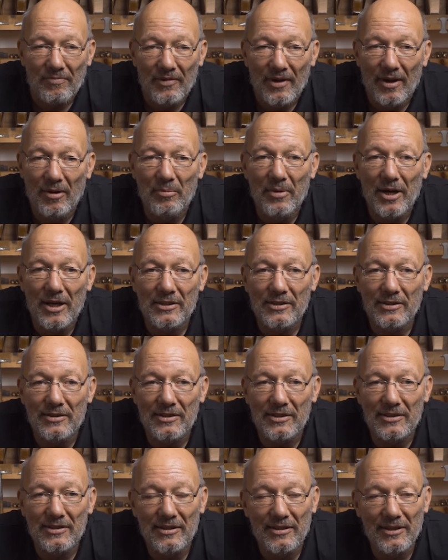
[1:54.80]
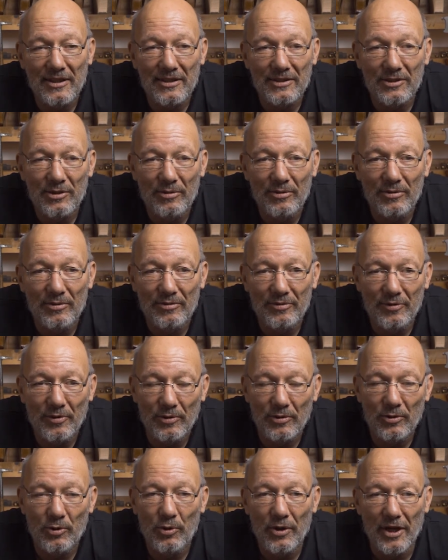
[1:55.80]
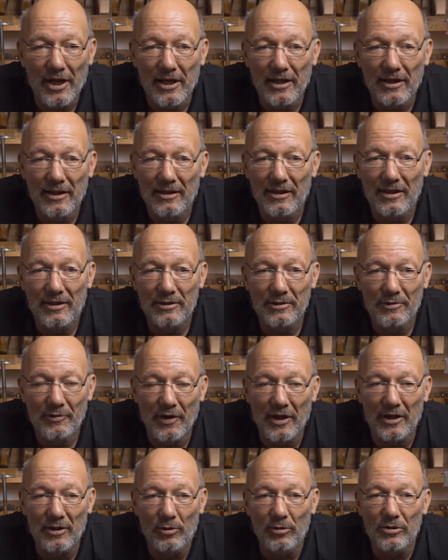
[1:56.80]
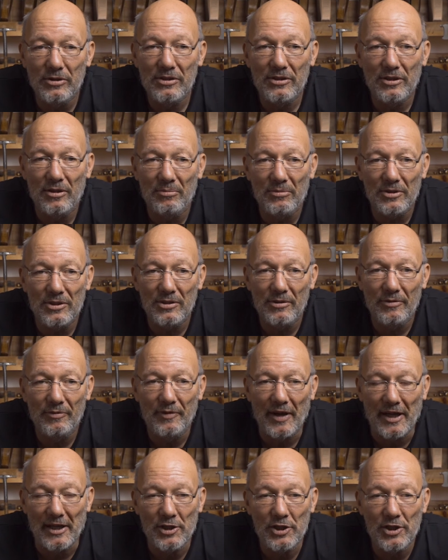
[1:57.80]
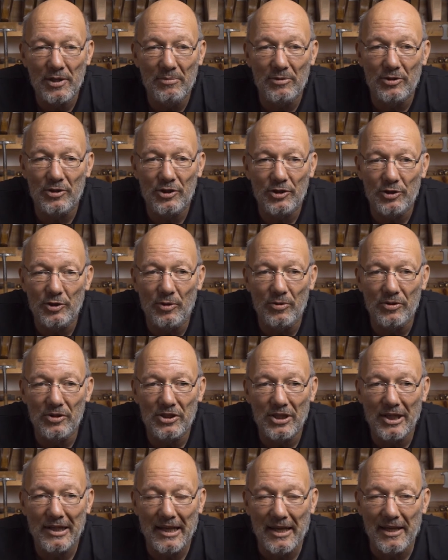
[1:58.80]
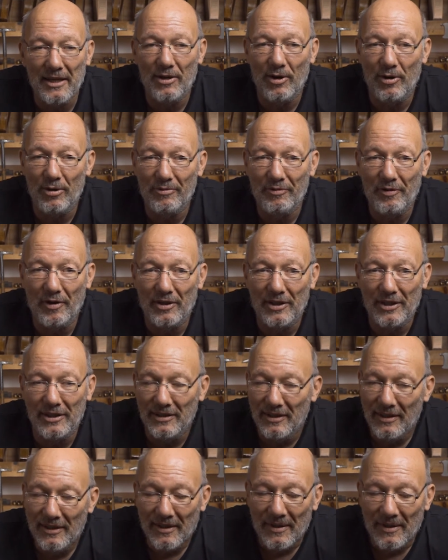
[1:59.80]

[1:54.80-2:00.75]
Da haben wir sozusagen also von Kollegen aus Fernost haben wir so Feinstimmen und so Sachen zerlegen angefangen.